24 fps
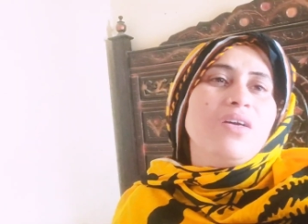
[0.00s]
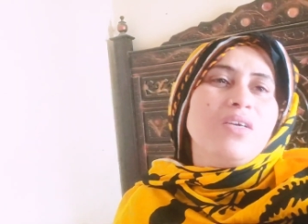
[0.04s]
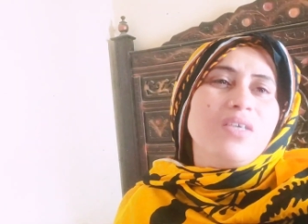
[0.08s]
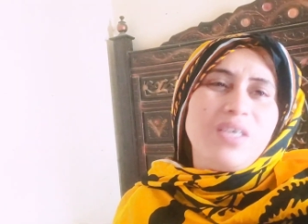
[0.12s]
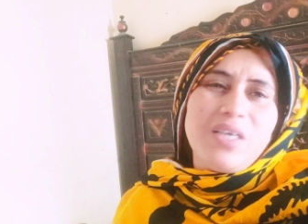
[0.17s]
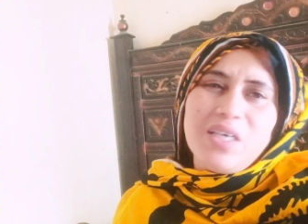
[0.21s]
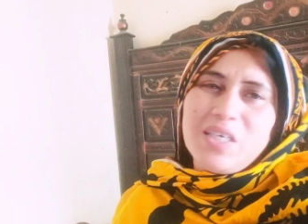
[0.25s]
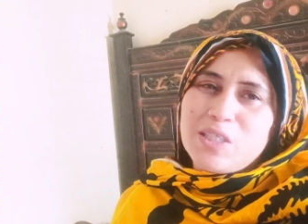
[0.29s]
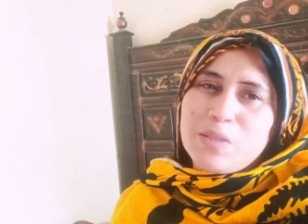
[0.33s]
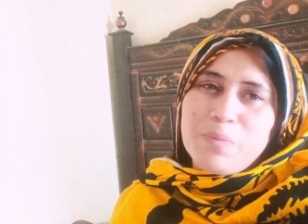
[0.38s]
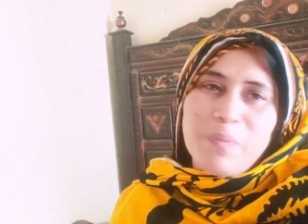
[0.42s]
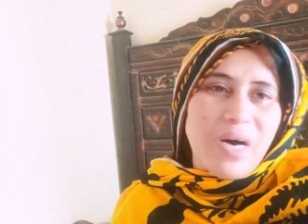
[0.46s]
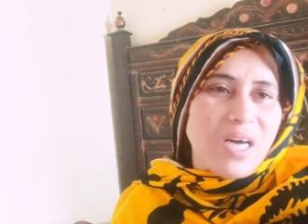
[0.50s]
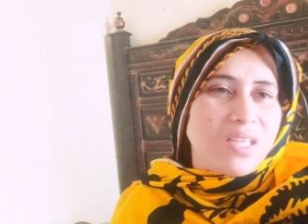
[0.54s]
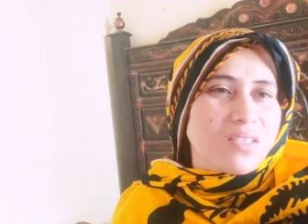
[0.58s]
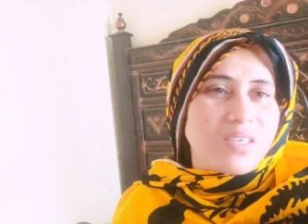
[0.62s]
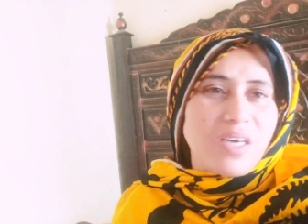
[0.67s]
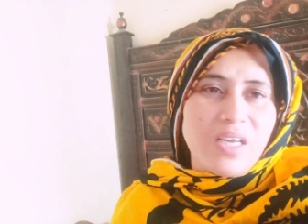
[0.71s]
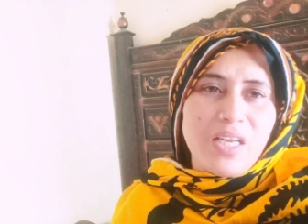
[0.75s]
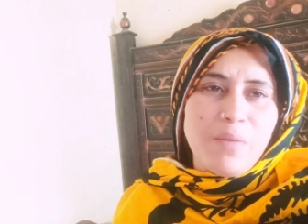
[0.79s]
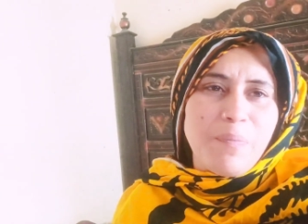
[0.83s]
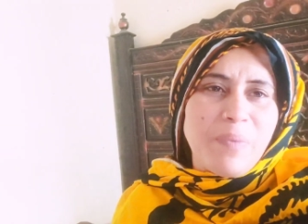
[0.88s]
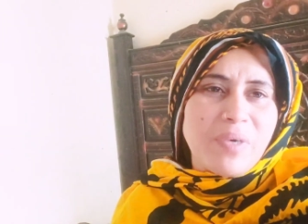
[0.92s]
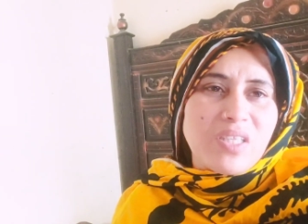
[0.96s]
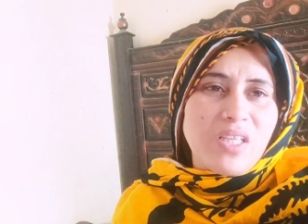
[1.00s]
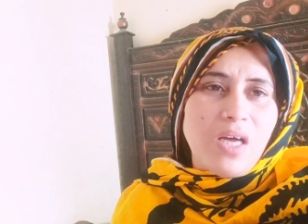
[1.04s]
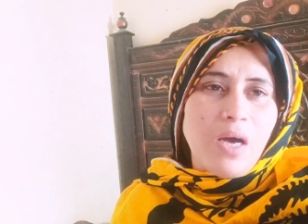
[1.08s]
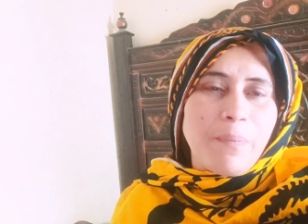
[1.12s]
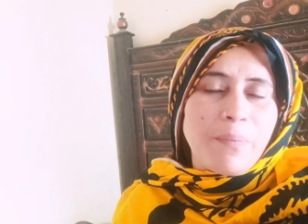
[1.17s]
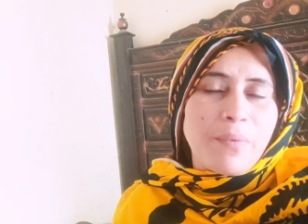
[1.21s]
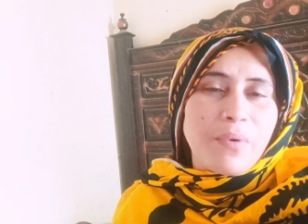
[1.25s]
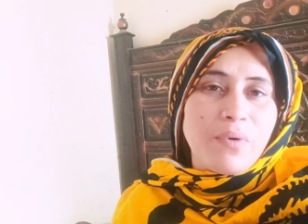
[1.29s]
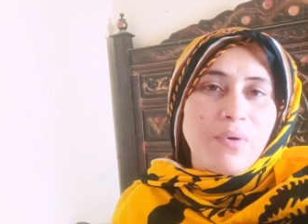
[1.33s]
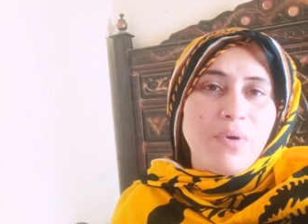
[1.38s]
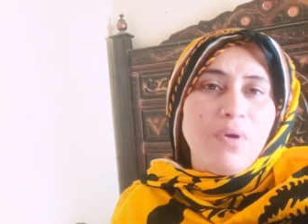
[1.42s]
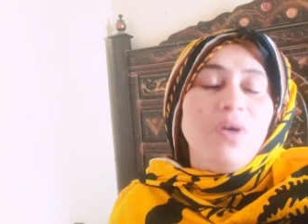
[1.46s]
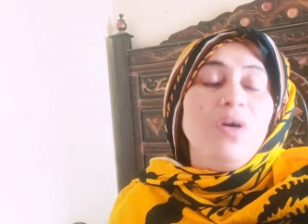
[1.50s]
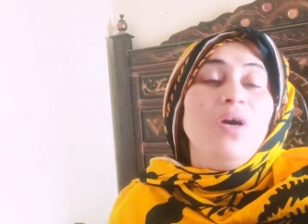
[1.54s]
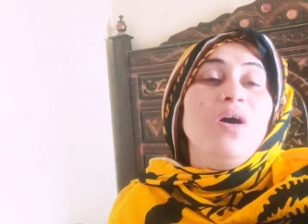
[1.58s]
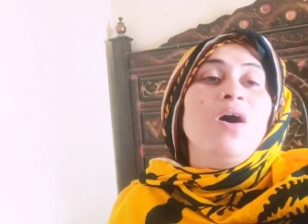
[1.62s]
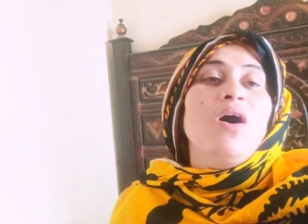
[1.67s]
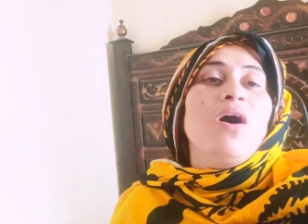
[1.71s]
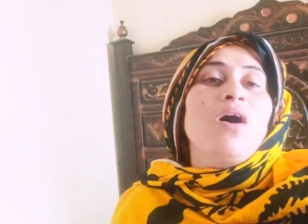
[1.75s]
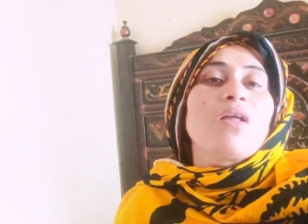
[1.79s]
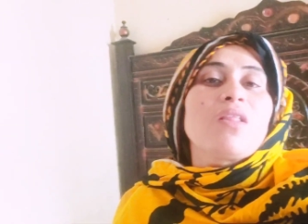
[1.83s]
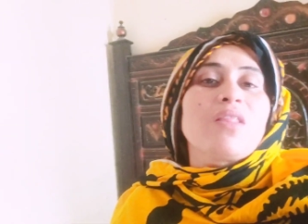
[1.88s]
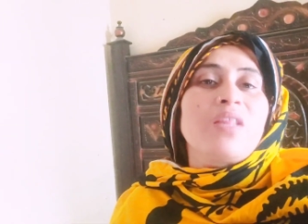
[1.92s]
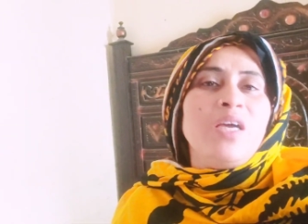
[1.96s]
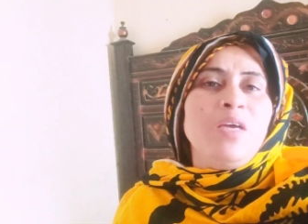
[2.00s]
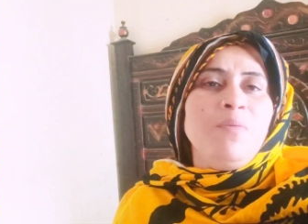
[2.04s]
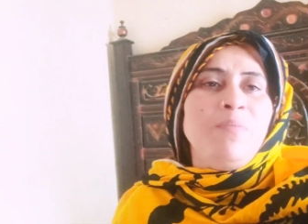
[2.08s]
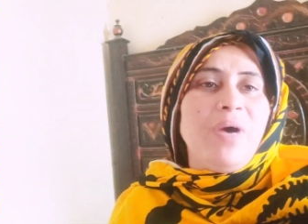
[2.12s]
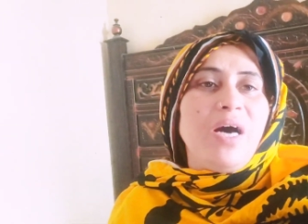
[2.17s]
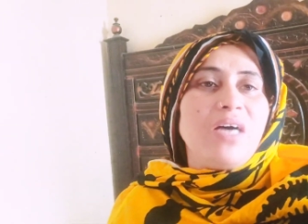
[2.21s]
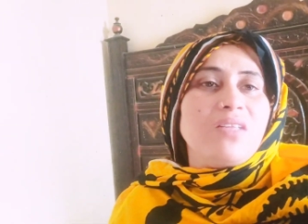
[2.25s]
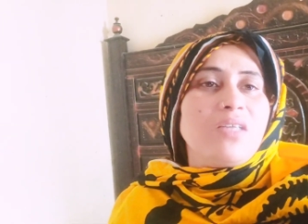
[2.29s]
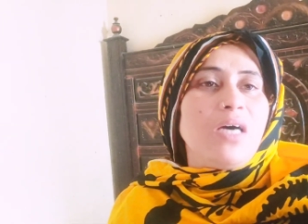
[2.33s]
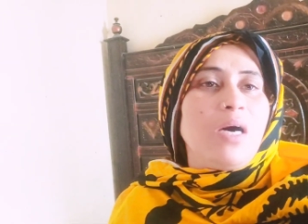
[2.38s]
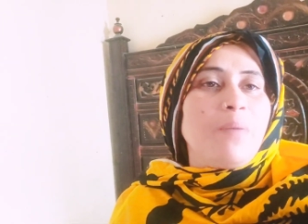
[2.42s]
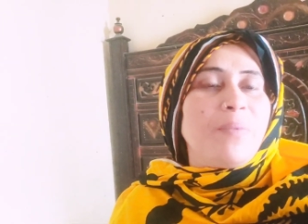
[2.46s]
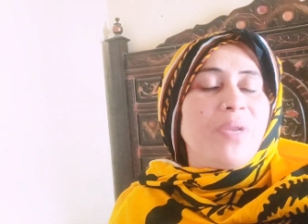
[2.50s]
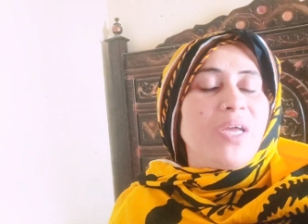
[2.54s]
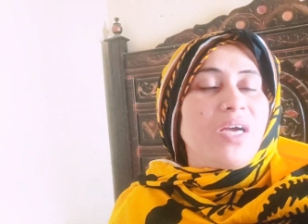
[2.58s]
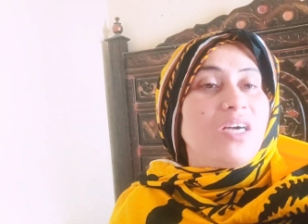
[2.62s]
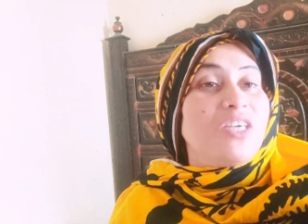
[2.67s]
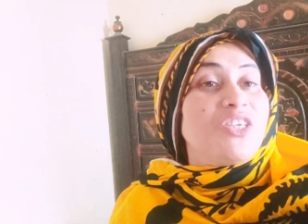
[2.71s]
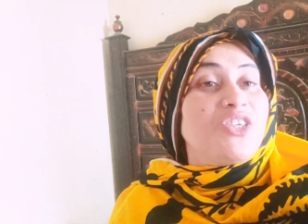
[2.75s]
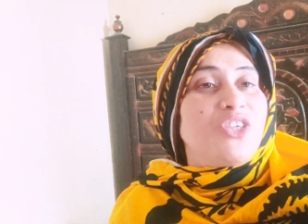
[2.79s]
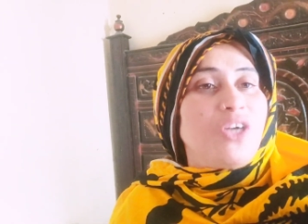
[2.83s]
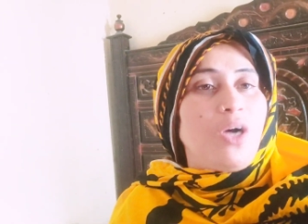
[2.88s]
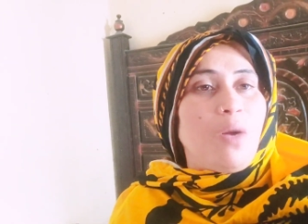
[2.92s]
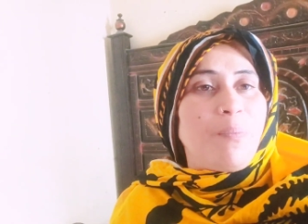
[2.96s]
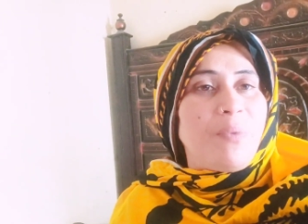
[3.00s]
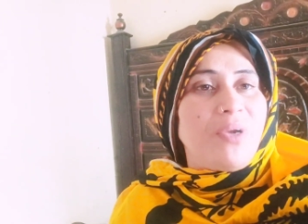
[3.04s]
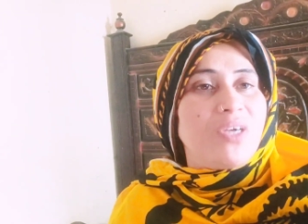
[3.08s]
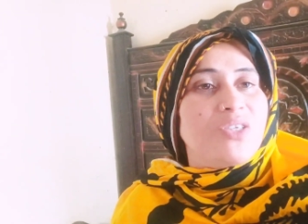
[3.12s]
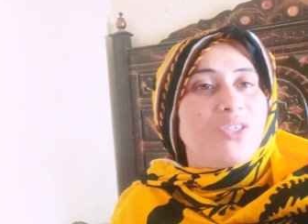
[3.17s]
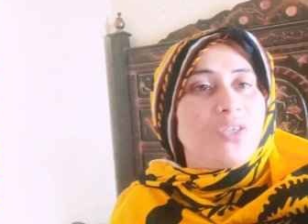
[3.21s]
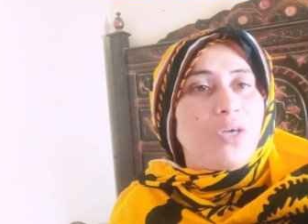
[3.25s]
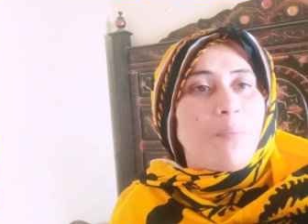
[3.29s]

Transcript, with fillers: ये इस बात का नहीं पता आपको और वही बात आपने कहा शॉपिंग